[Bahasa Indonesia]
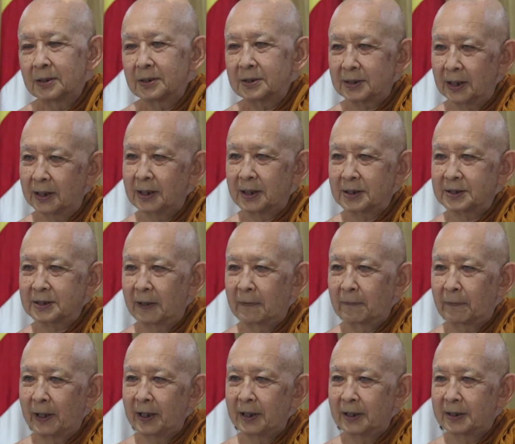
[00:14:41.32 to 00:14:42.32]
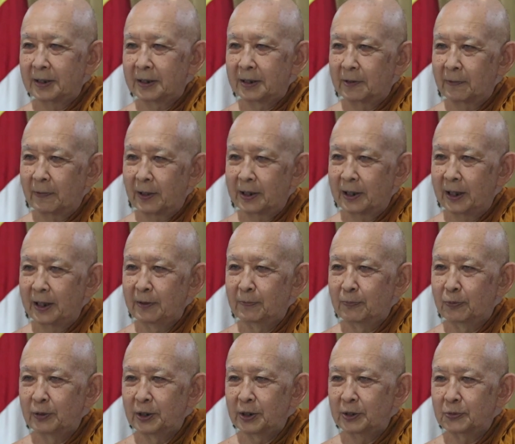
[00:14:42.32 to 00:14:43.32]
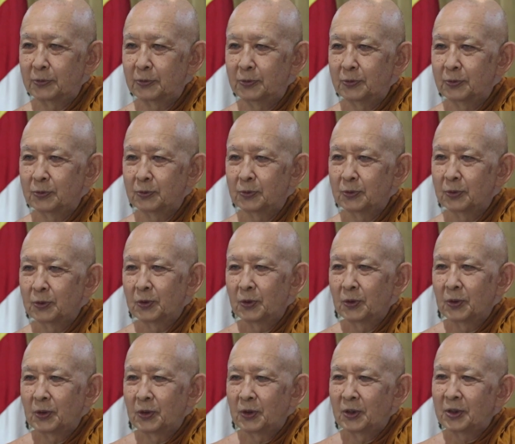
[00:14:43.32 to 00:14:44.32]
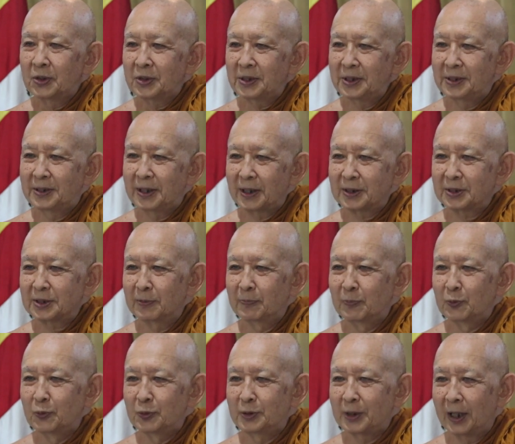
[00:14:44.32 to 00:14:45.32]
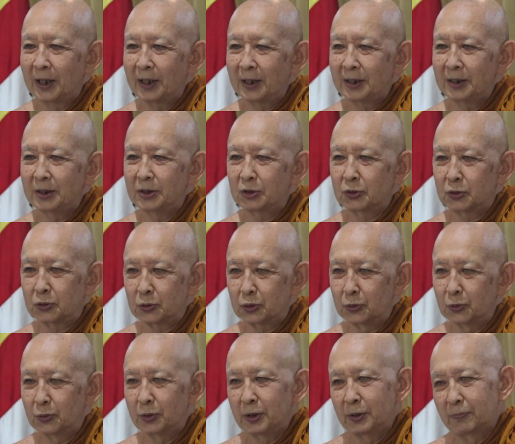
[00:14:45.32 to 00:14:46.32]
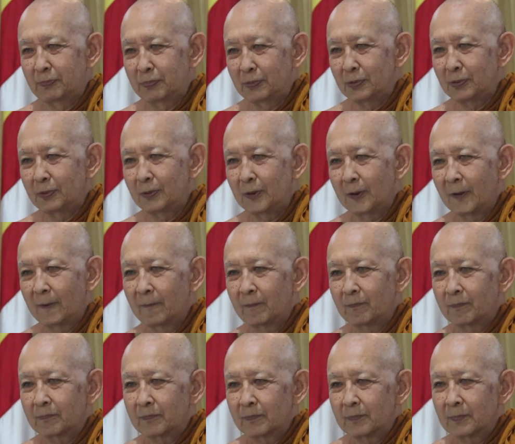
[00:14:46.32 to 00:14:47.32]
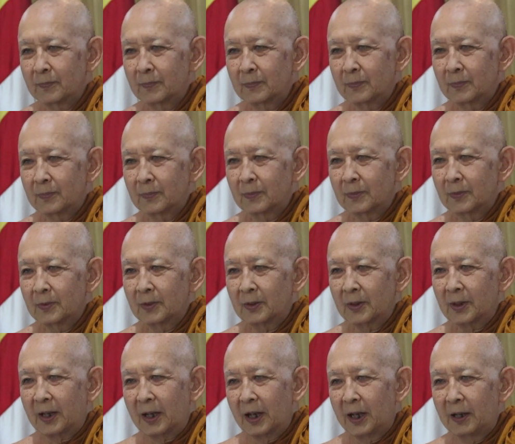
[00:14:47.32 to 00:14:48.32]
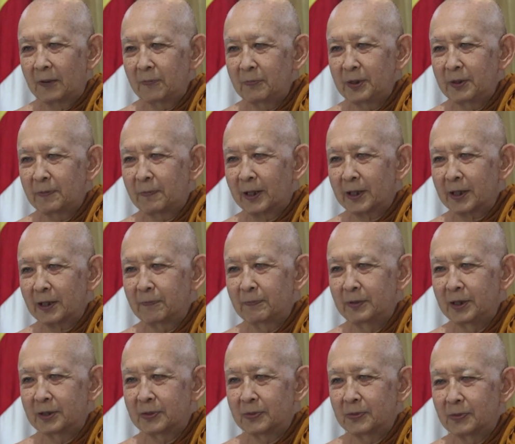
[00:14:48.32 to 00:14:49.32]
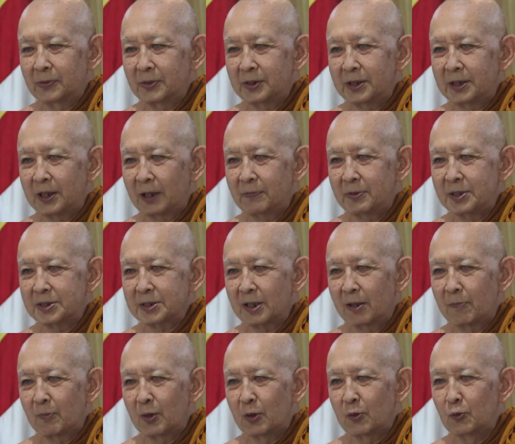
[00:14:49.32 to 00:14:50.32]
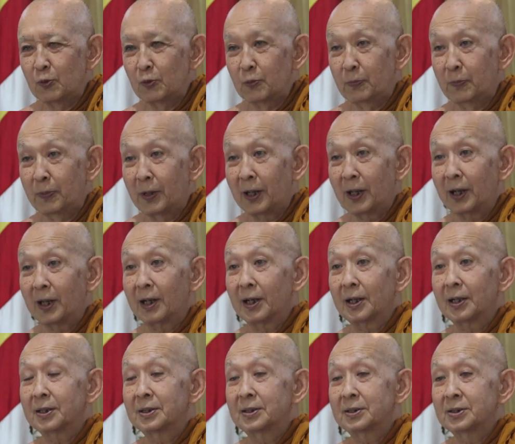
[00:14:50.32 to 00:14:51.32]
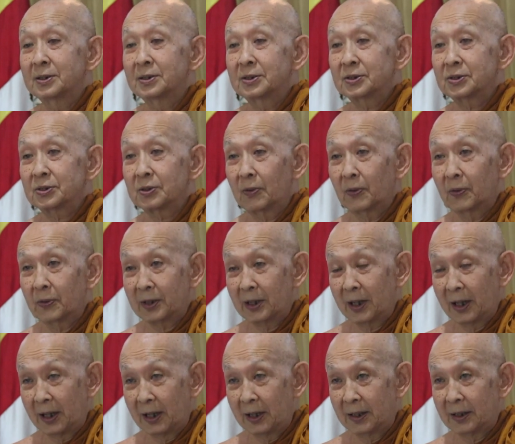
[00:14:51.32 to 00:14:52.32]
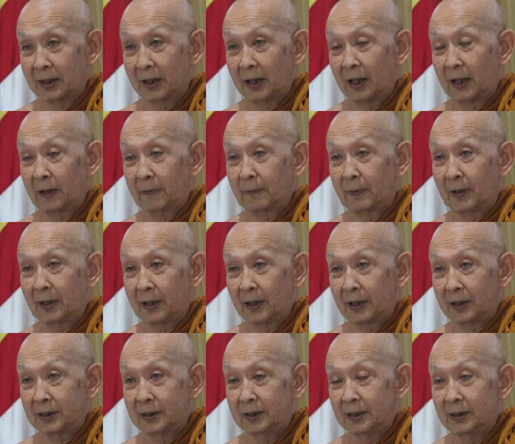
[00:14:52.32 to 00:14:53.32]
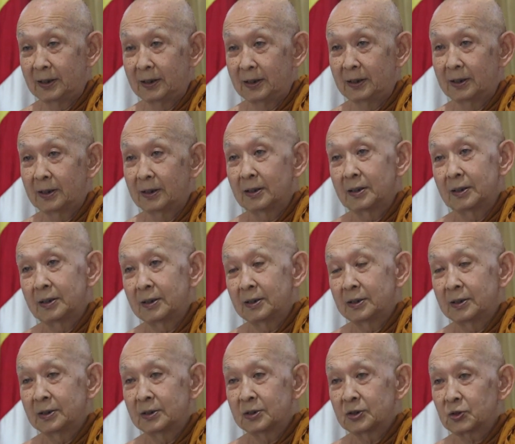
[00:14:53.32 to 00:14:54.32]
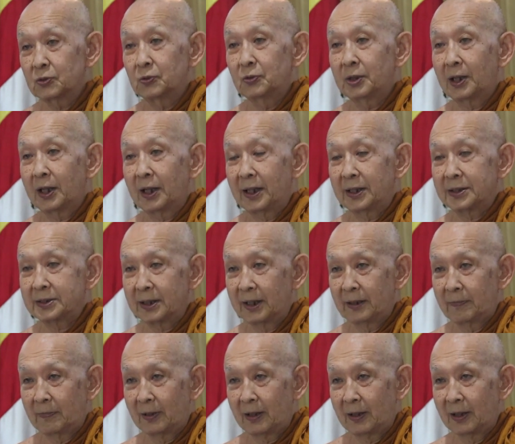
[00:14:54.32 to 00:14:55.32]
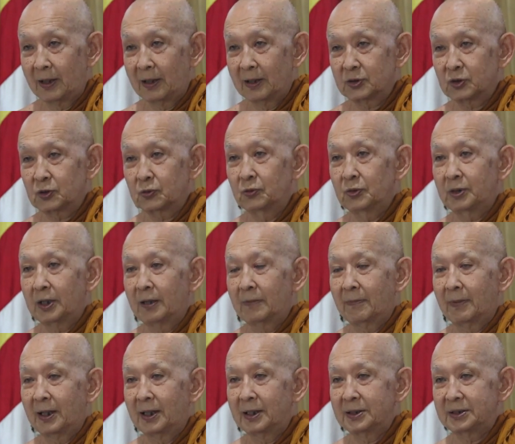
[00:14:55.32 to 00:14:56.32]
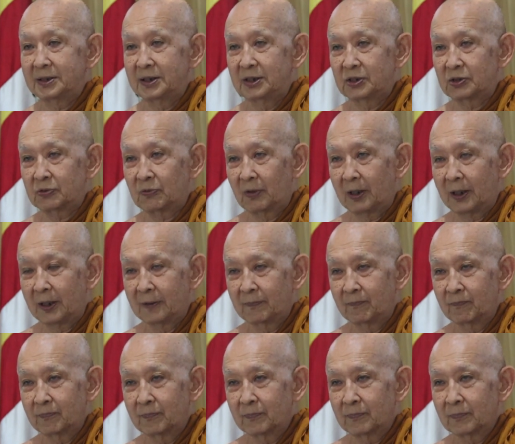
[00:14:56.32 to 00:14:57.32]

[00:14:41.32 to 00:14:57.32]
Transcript: Saya sampaikan kepada ibu itu, tidak semudah itu ibu. Kami para biku tidak bisa mengubah seorang anak apalagi sudah SMA, sudah mahasiswa,